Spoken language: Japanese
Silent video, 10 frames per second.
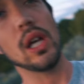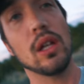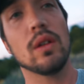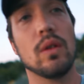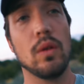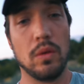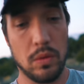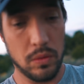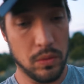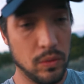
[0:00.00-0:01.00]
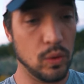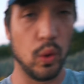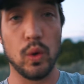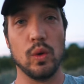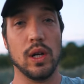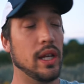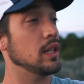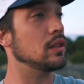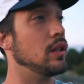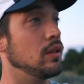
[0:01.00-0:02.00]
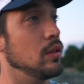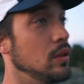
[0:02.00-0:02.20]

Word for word: て、ドローンが鳴ってる。